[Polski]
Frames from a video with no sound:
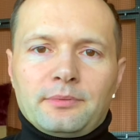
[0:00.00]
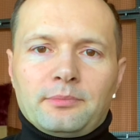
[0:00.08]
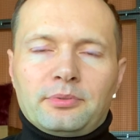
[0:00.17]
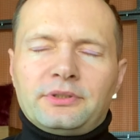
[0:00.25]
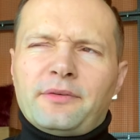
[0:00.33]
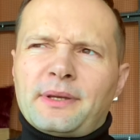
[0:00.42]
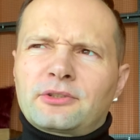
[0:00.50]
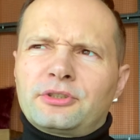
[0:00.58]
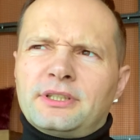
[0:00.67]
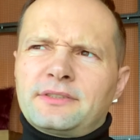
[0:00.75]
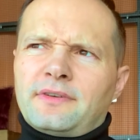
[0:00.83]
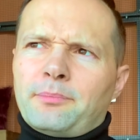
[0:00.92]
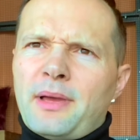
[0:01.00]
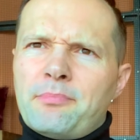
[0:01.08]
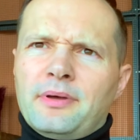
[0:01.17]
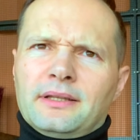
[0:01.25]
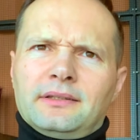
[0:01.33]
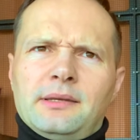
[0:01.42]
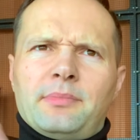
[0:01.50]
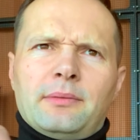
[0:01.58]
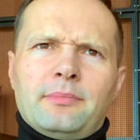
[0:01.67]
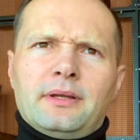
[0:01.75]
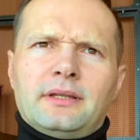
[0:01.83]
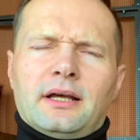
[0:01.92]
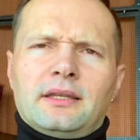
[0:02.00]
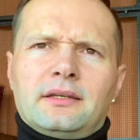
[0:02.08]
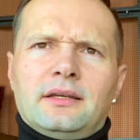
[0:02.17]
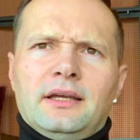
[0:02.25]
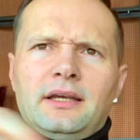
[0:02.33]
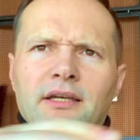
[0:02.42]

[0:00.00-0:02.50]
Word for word: bo nie wiem jak to się nazywa, bęben, nie bęben, ale